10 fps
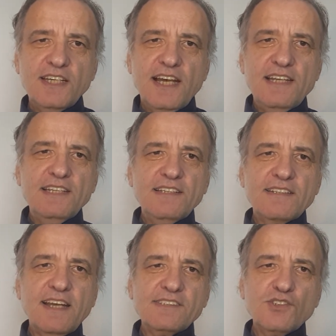
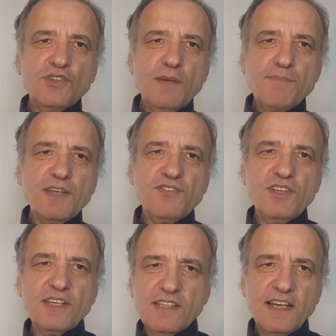all'interno dei
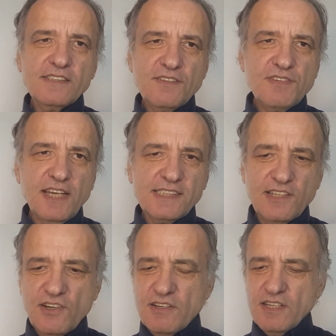paesini della riviera,
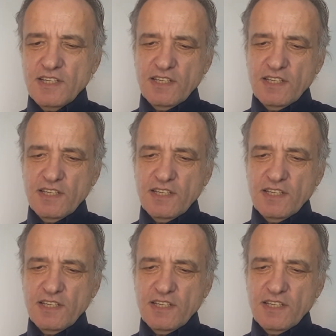no?